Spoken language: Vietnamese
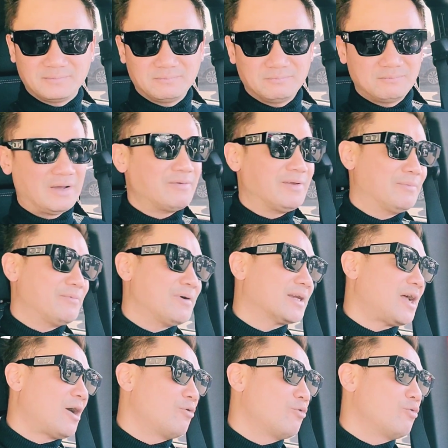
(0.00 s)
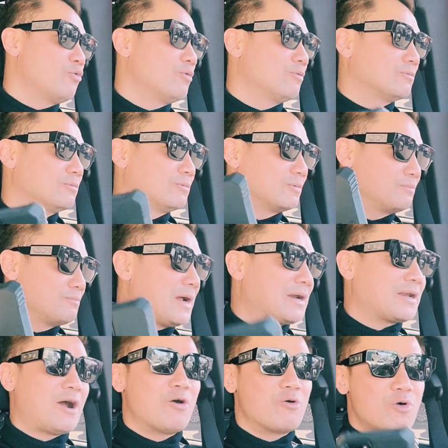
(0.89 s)
bởi vì bắt đầu
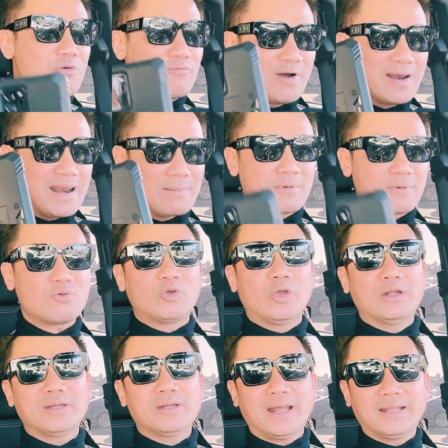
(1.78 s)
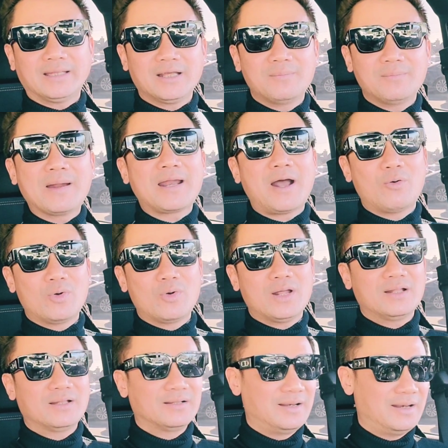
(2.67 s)
bắt đầu quốc võ làm câu chuyện này từ ban đầu
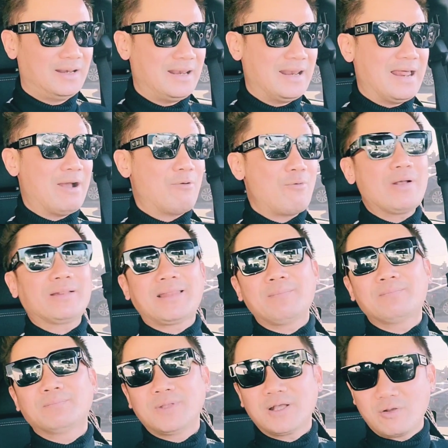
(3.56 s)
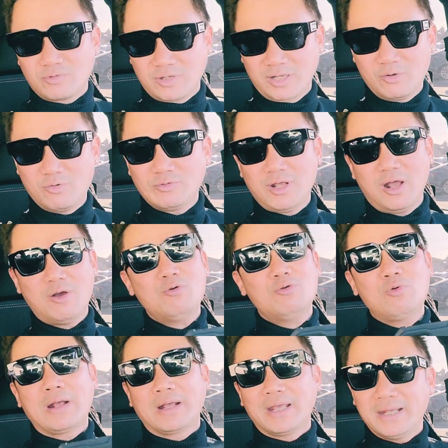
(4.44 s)
đó là quan tâm tới câu chuyện con võ
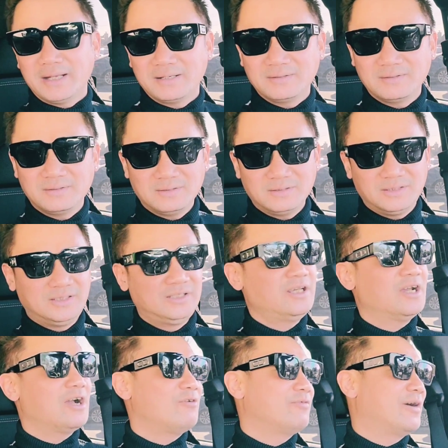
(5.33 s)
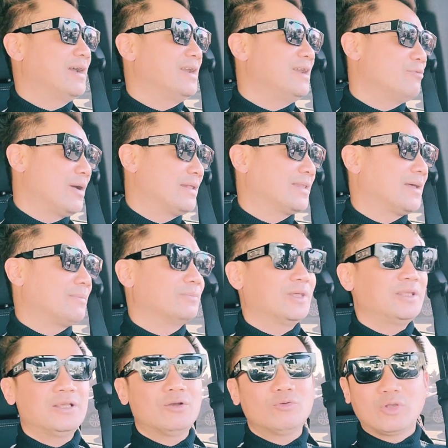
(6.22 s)
hoàng yên chứ không phải là quan tâm
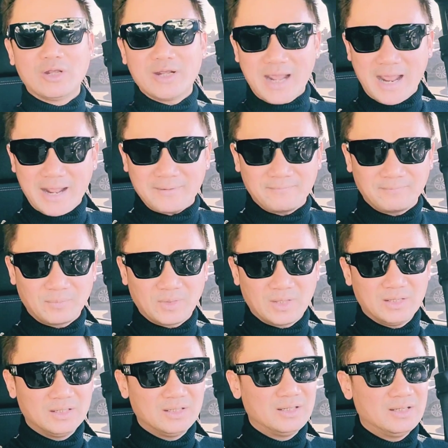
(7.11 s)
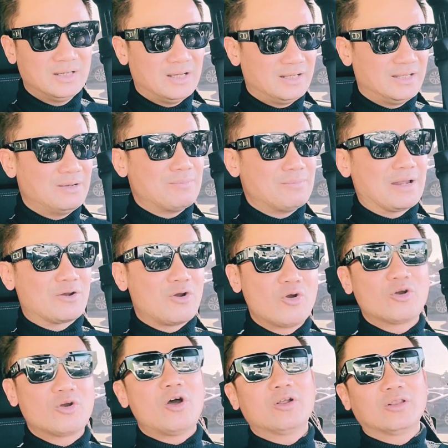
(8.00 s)
tới những câu chuyện khác nhưng mà
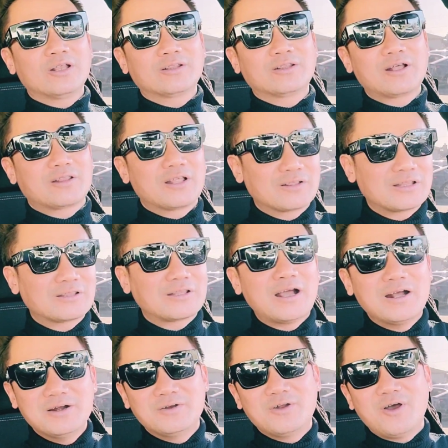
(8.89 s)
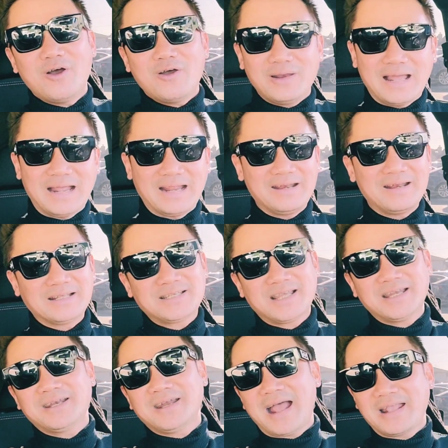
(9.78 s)
rồi rồi từ từ từ từ nó lại lại
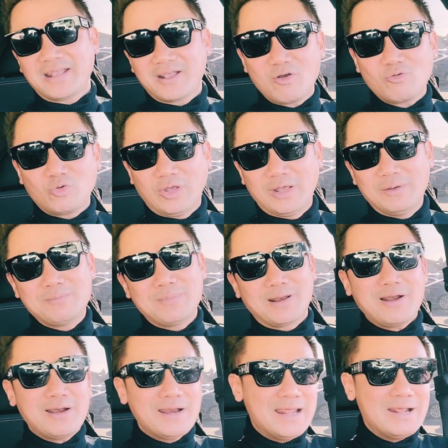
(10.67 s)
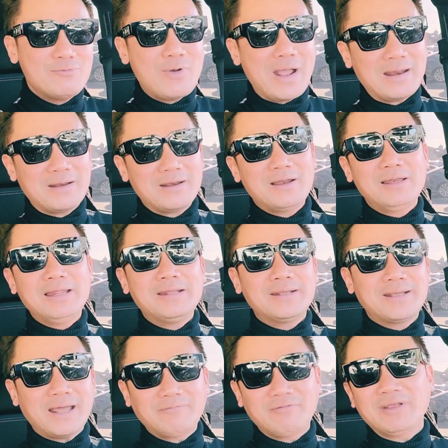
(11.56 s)
xảy ra những câu chuyện mà nó liên quan nó
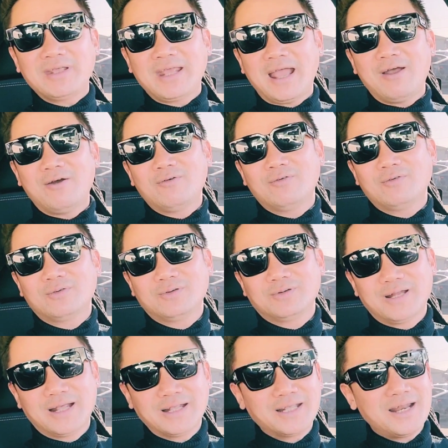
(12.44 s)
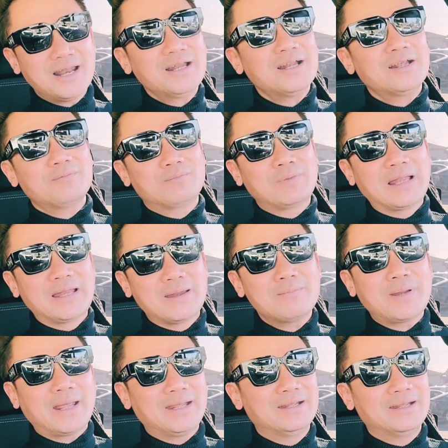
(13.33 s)
liên kết với nhau để cho đến thời
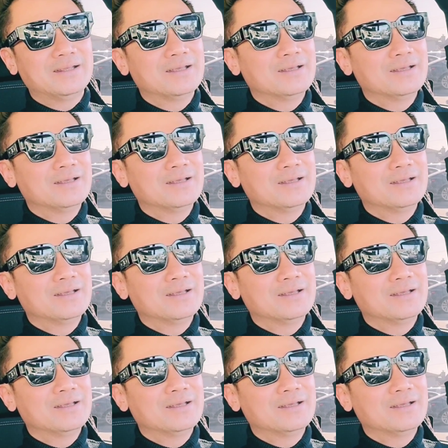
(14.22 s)
điểm này